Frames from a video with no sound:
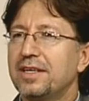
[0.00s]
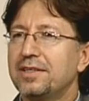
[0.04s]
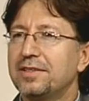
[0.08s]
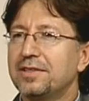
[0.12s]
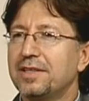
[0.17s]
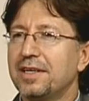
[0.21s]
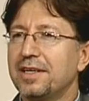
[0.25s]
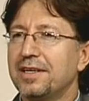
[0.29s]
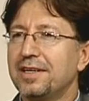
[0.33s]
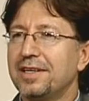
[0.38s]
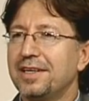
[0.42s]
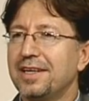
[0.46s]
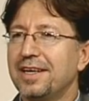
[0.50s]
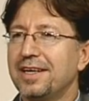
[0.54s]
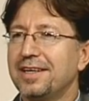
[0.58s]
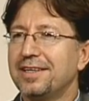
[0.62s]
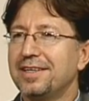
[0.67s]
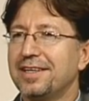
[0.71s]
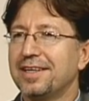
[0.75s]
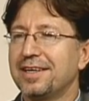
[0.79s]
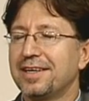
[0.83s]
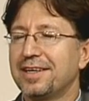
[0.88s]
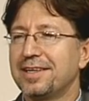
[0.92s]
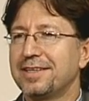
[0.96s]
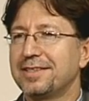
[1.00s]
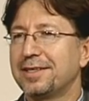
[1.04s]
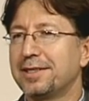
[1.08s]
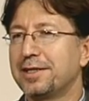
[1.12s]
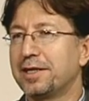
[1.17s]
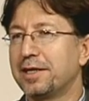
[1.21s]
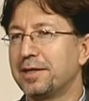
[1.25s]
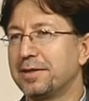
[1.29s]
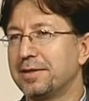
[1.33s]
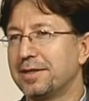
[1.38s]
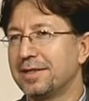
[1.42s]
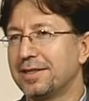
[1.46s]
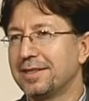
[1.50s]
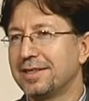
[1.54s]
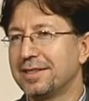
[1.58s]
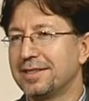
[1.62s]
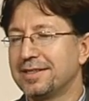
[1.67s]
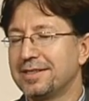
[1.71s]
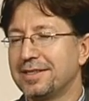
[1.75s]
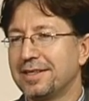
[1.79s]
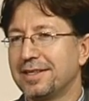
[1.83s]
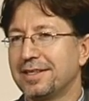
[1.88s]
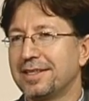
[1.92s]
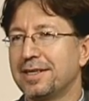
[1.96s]
جدا لأن خاصة
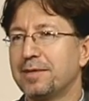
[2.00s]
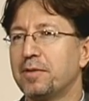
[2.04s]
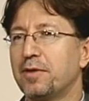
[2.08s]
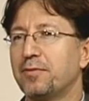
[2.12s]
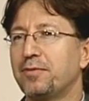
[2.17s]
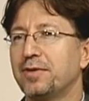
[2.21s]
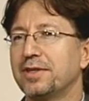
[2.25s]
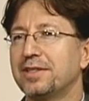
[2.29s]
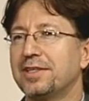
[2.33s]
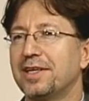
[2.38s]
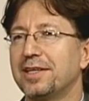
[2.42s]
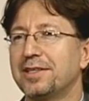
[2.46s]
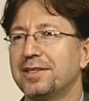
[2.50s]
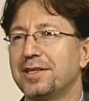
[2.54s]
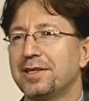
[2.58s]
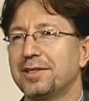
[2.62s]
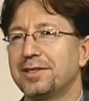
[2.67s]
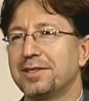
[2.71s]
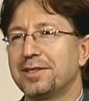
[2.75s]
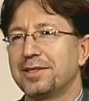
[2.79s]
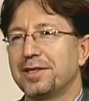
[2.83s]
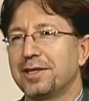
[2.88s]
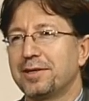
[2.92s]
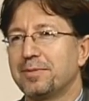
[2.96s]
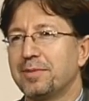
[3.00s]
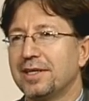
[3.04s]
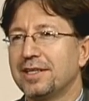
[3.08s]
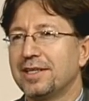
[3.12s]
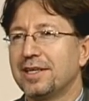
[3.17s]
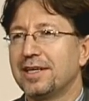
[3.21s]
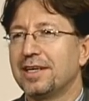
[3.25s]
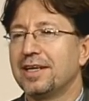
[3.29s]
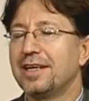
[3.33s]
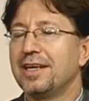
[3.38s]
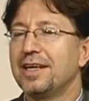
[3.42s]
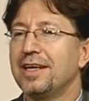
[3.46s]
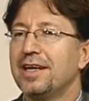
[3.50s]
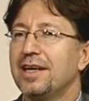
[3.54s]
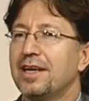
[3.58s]
كما فضلت حضرتك بعد